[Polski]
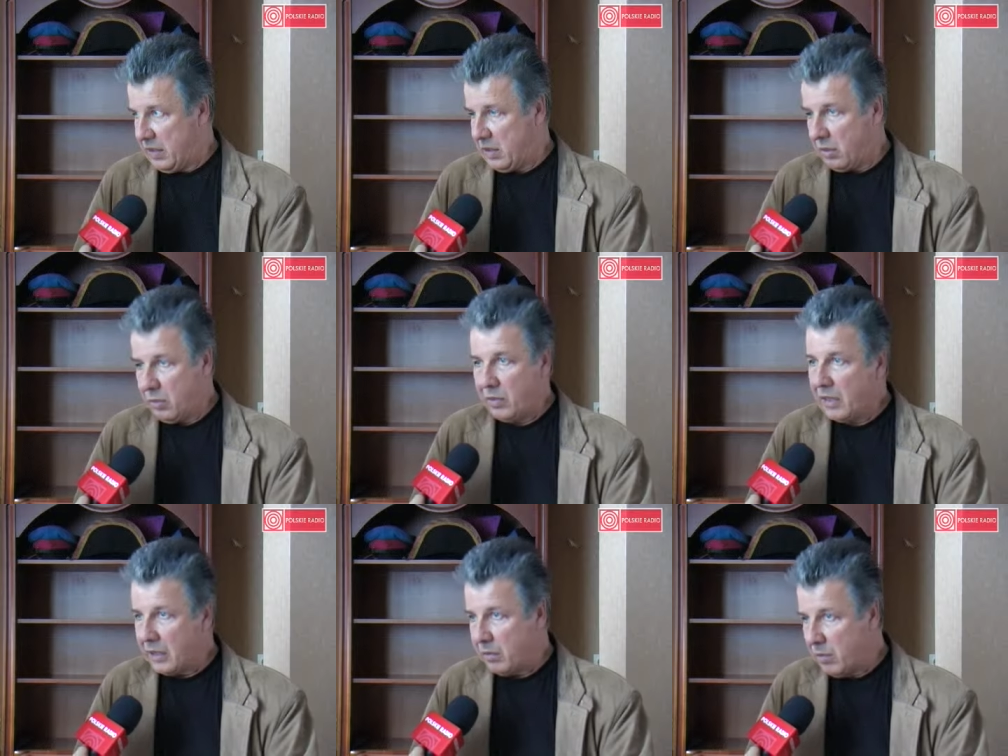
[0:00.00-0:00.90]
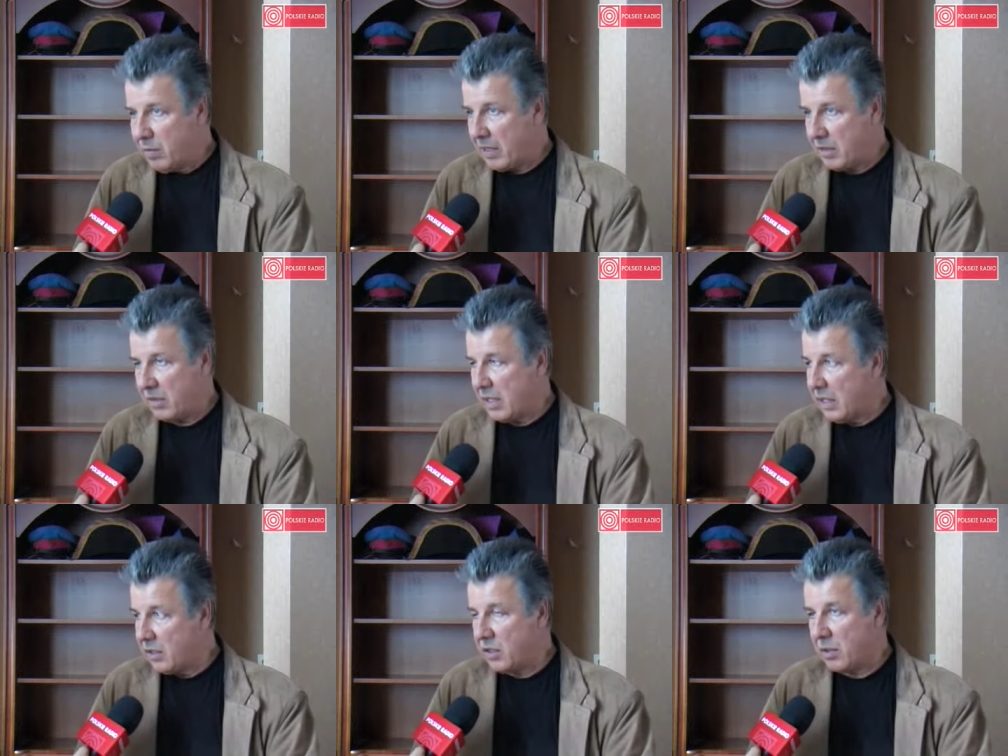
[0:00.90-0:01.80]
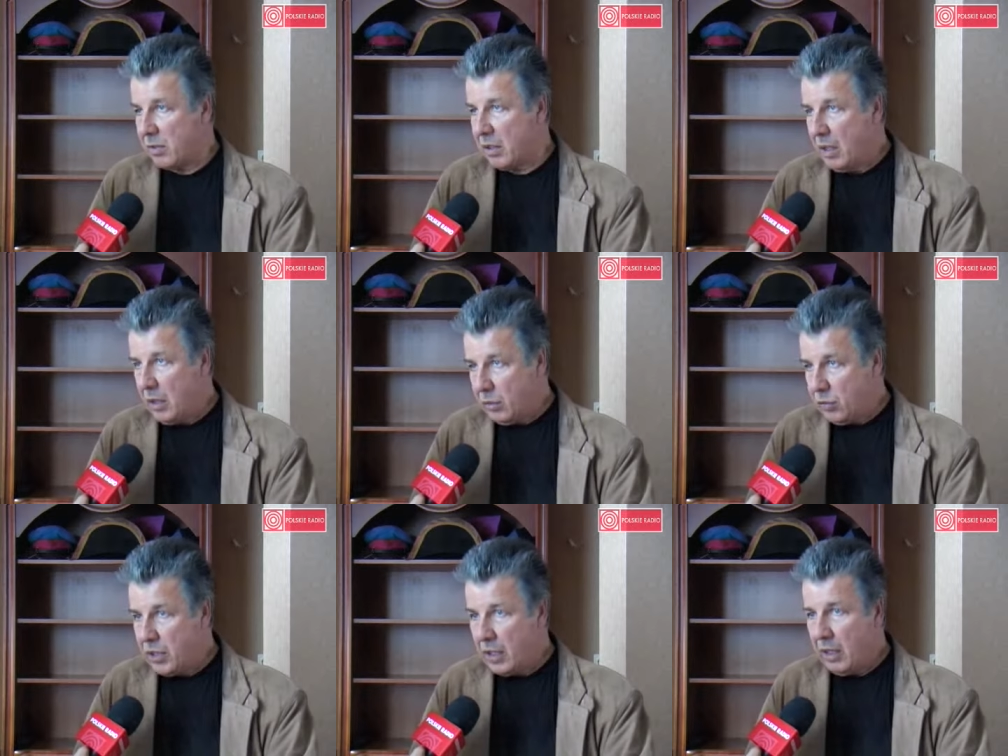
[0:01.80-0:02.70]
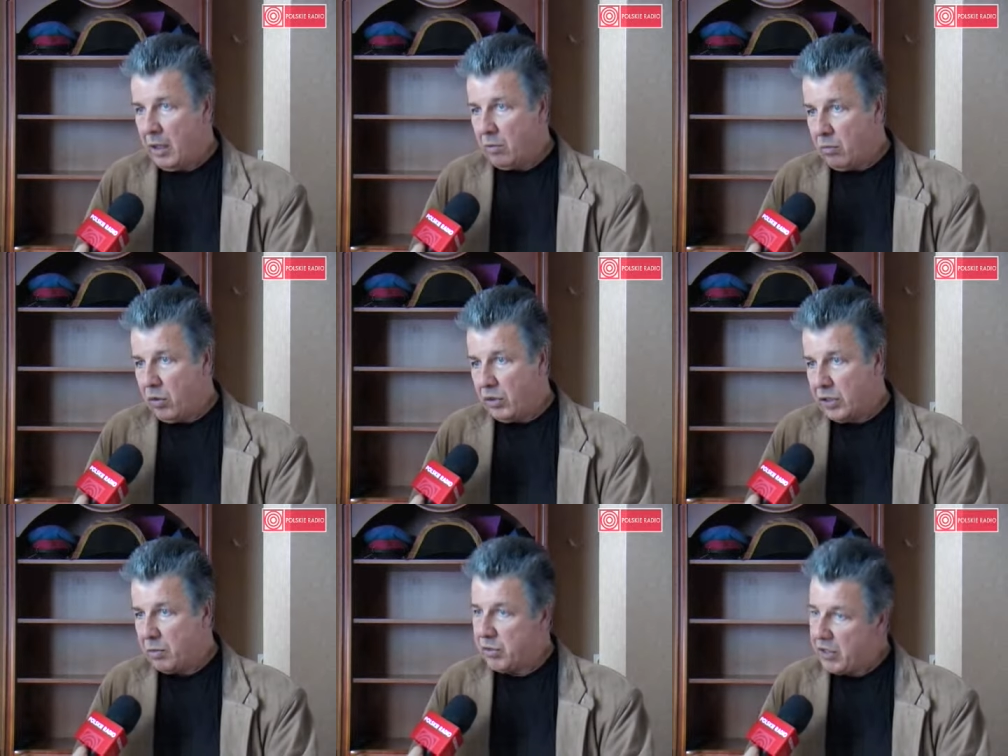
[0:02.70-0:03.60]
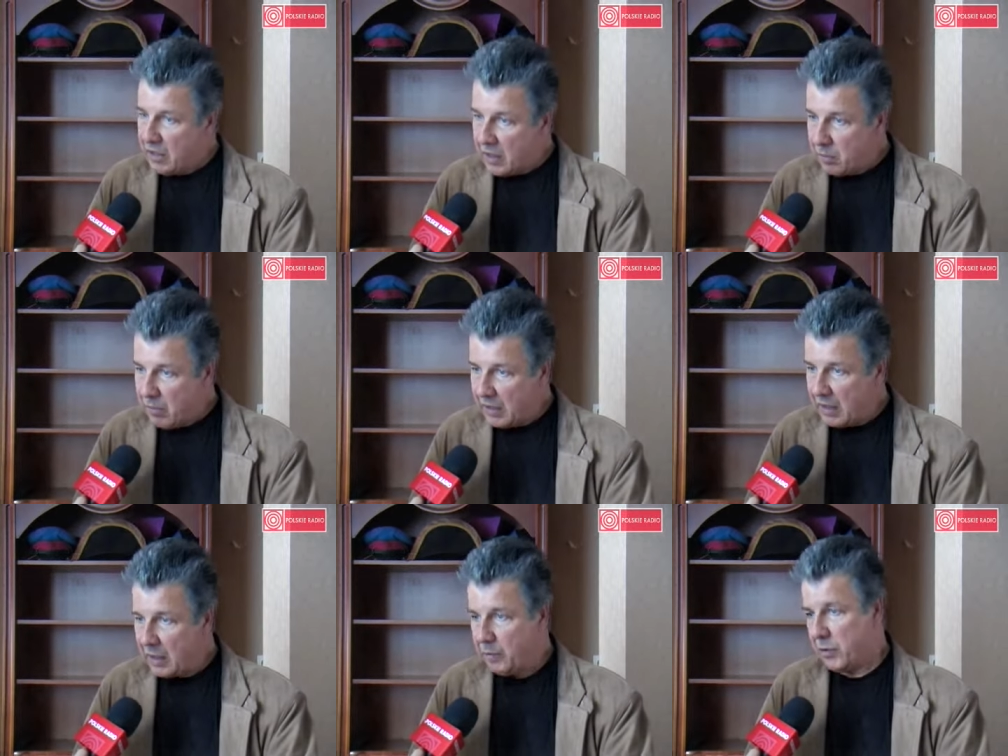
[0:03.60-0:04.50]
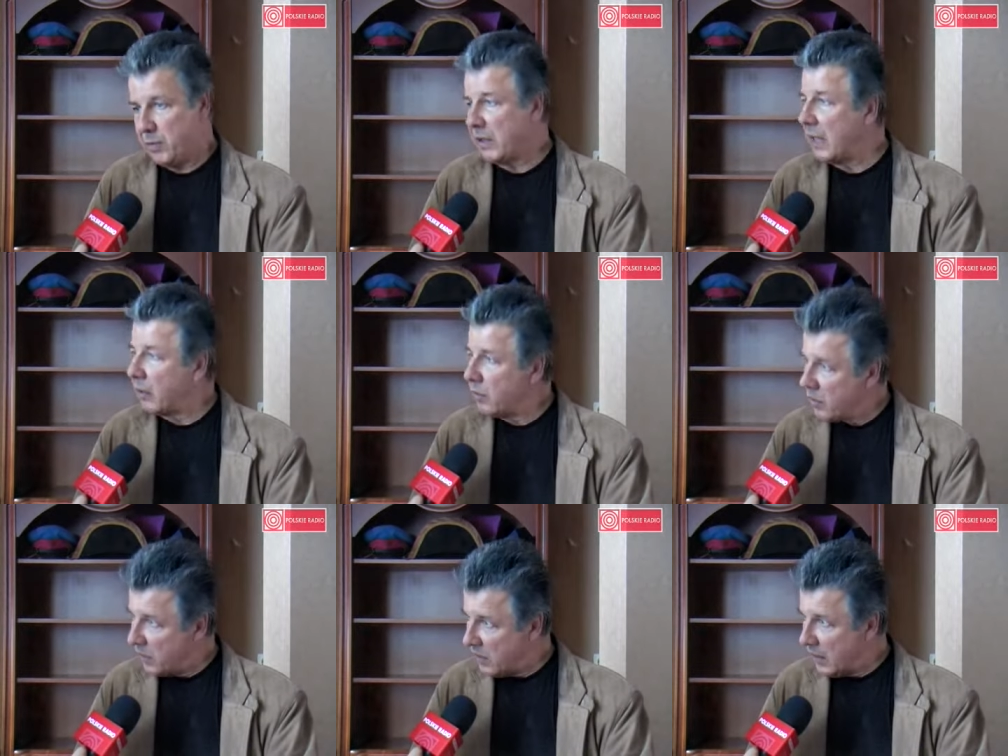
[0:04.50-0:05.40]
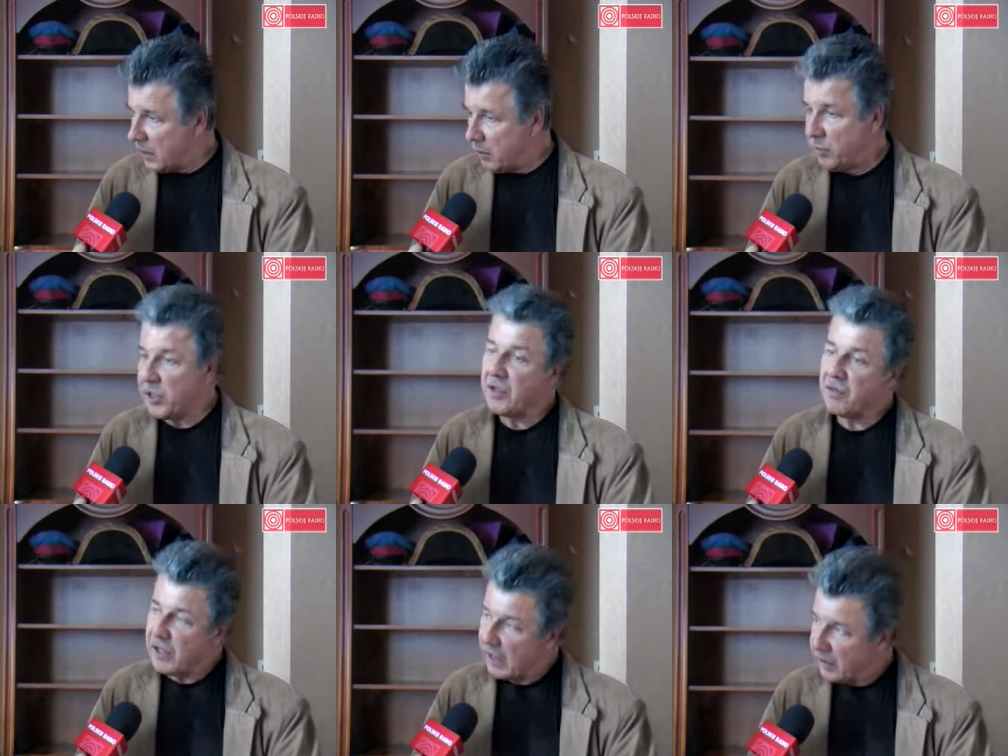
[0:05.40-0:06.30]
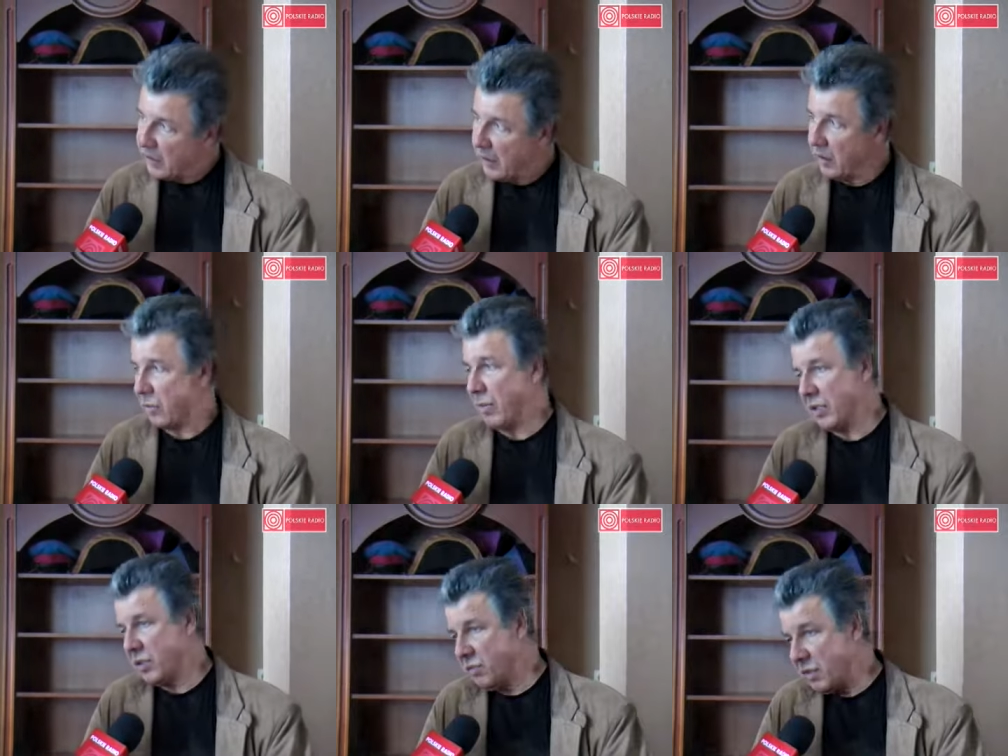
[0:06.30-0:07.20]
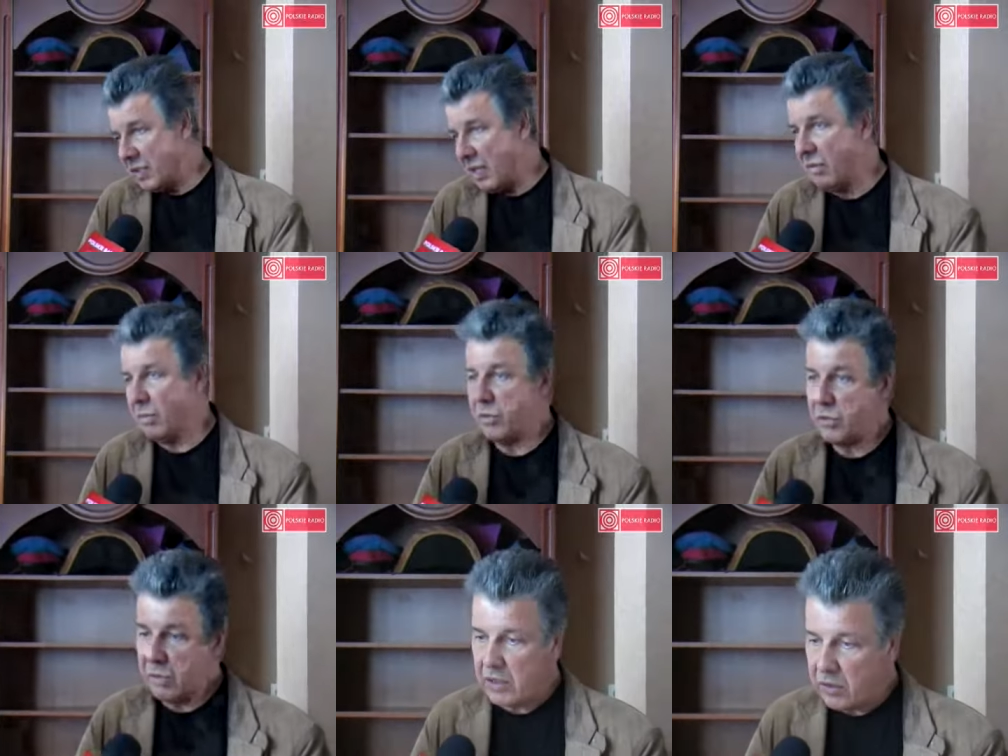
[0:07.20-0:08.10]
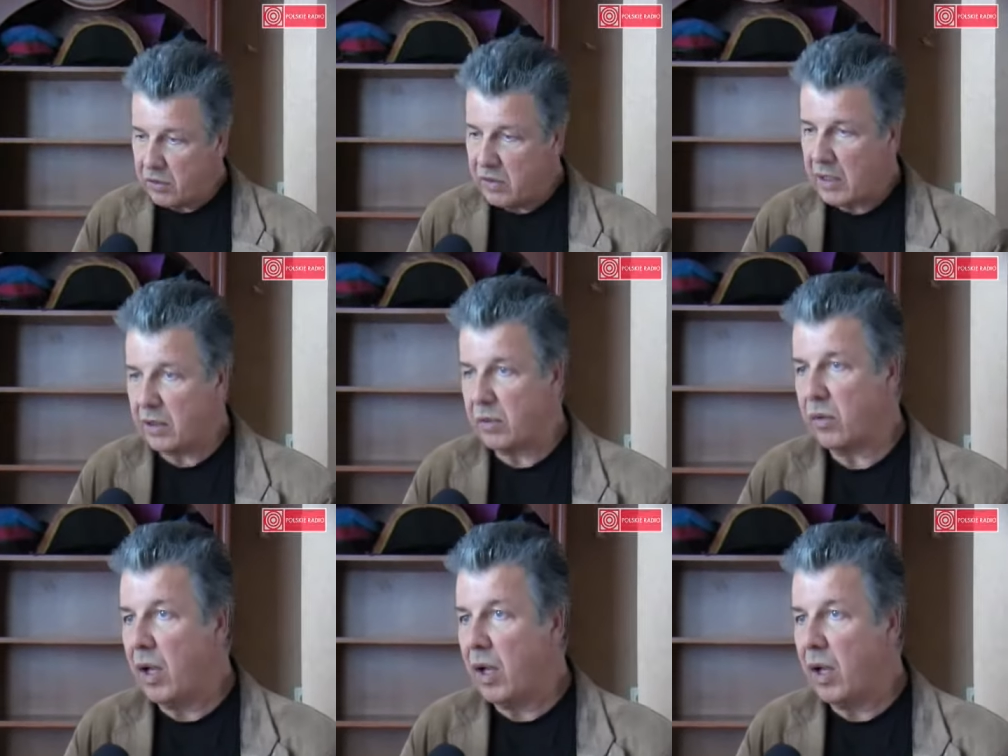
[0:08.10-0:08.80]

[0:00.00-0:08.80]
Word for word: ze sobą. I na tym mi bardzo zależy, żeby ludzie mogli przyjść na spektakl i po spektaklu zostać, przyjść wcześniej, zobaczyć wystawę, posłuchać koncertu,